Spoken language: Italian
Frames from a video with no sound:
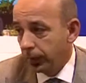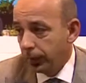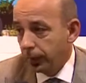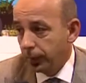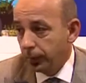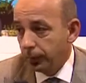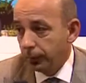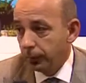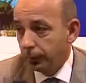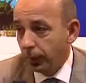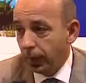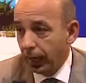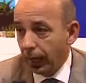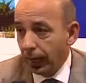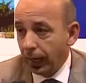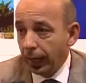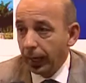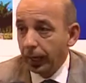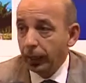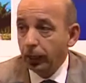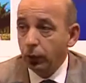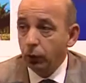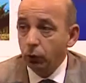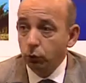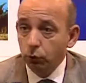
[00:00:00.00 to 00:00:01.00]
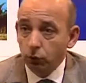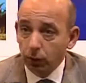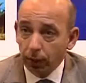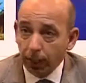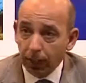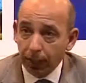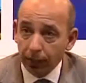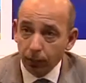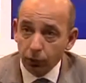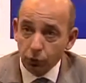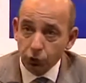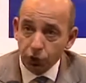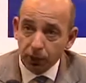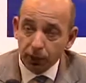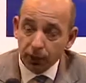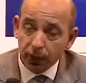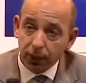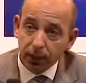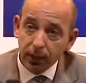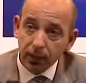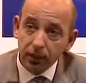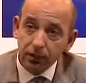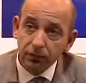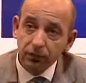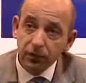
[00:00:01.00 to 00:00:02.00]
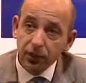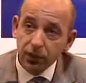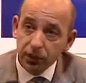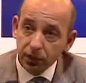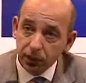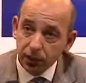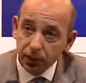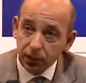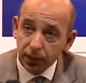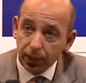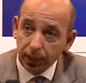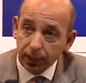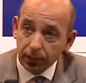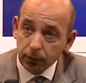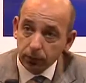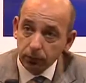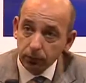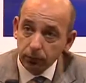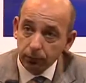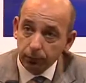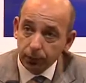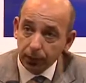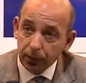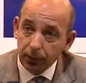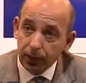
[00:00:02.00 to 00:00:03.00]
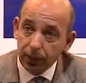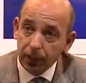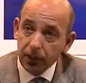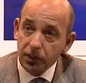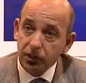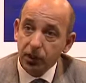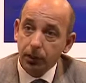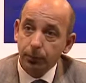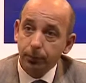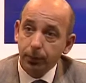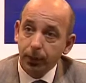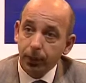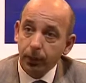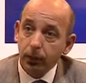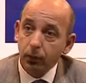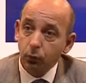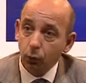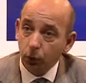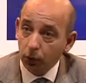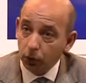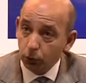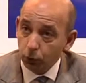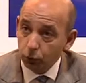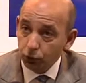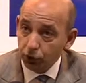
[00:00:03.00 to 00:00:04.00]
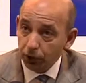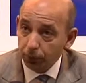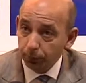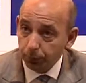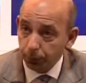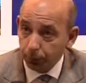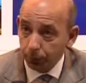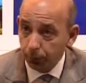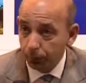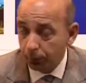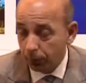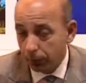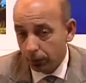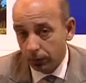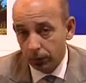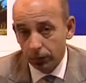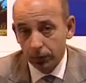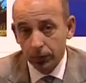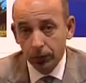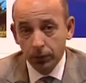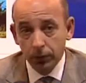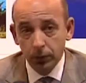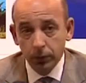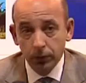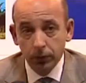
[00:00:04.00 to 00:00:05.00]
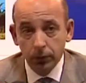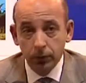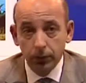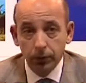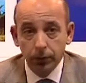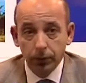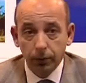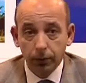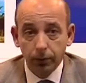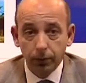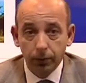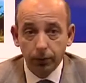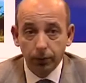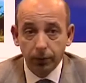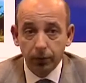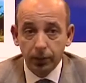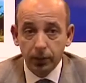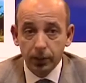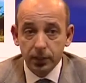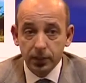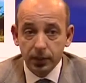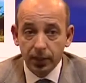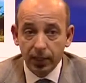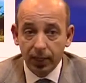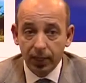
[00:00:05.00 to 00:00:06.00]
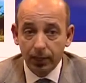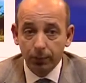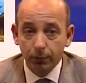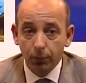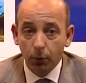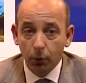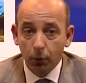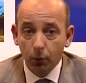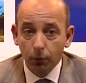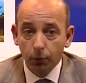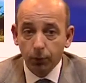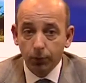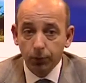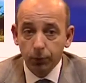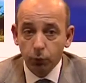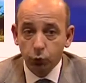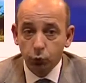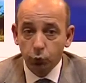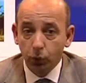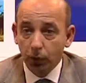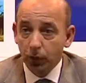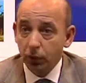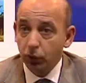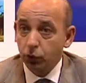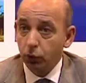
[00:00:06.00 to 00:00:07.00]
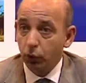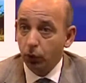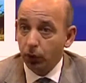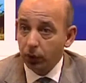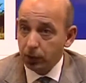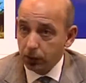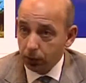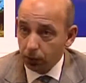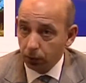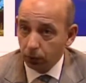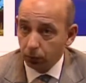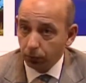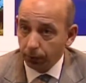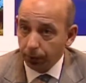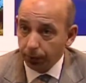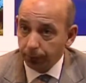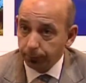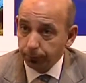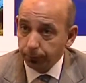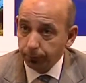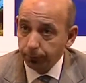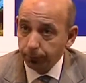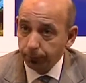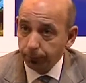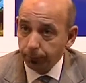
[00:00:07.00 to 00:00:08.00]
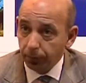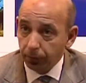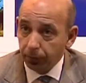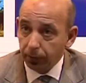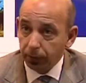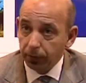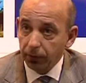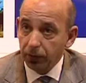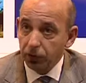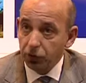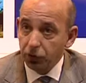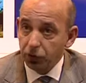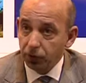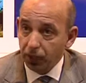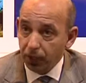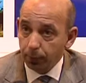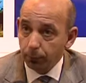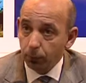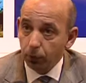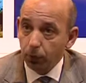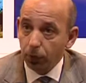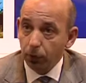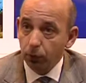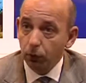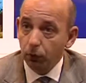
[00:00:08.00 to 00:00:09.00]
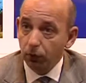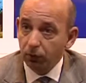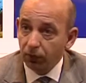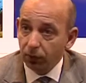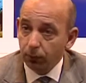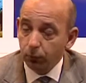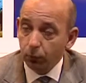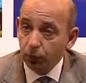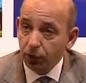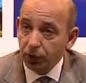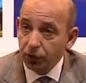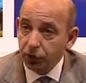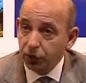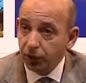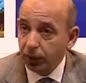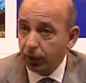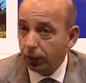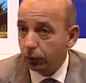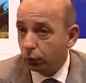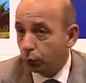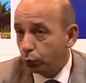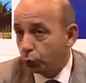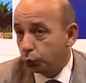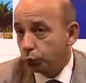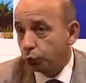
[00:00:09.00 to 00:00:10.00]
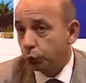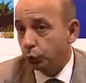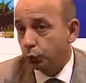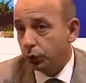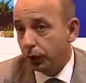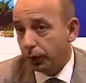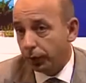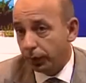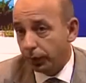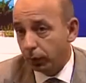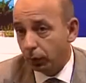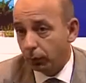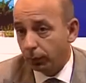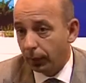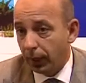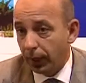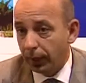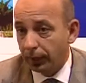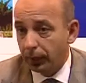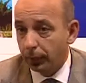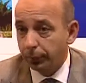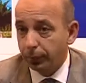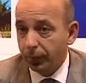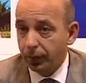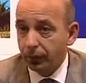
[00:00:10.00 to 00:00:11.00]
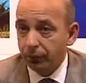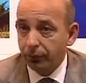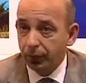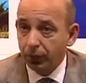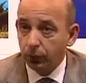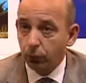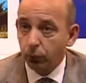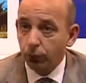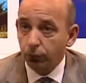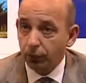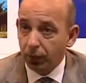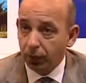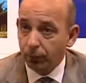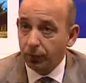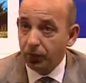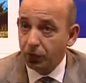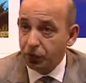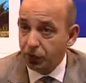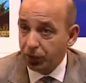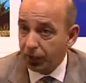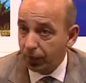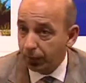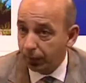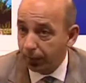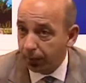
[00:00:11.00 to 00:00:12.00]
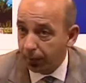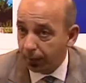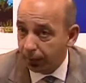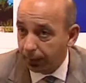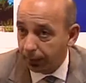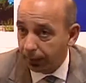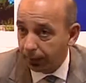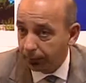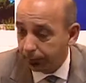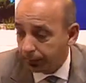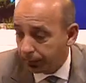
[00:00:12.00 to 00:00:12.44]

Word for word: ma al contrario cercare di investire per dare sempre qualcosa in più. Eh, iniziamo sulla ristorazione, perché decidemmo che dovevamo essere conosciuti e rinomati per il fatto di far mangiare bene